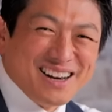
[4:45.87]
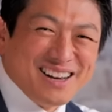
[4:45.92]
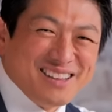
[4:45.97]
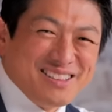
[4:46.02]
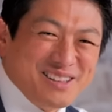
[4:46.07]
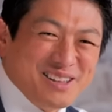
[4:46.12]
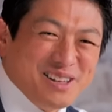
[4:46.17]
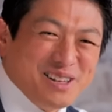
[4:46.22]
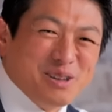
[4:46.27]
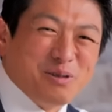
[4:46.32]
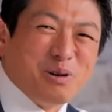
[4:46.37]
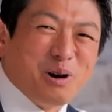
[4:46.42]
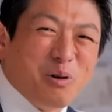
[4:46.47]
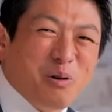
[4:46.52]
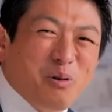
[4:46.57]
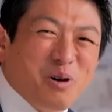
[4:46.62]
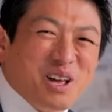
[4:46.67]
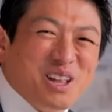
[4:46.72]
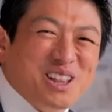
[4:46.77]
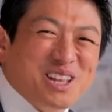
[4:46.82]
あれで日本は
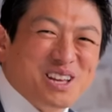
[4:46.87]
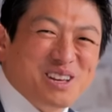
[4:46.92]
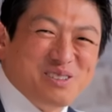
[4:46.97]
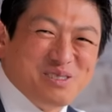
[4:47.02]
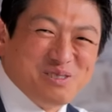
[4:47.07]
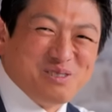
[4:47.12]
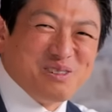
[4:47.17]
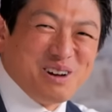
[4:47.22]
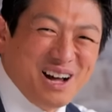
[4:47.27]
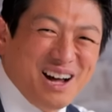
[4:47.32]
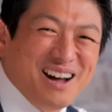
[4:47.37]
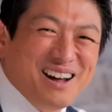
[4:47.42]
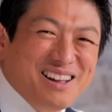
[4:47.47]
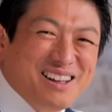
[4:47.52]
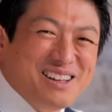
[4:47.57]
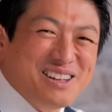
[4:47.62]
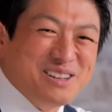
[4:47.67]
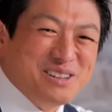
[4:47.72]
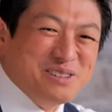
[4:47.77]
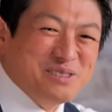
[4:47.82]
貢献できるとか
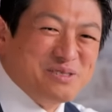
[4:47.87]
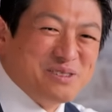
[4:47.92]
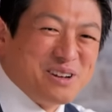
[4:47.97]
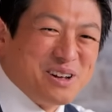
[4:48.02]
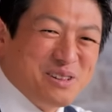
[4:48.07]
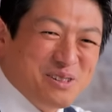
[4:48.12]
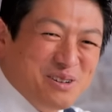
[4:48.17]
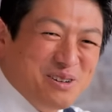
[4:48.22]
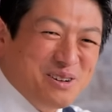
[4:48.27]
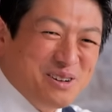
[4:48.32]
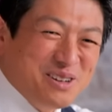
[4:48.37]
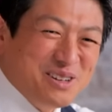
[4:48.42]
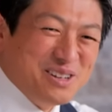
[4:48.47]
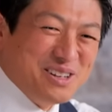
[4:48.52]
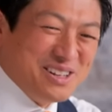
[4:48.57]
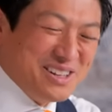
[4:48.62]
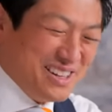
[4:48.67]
言うけど、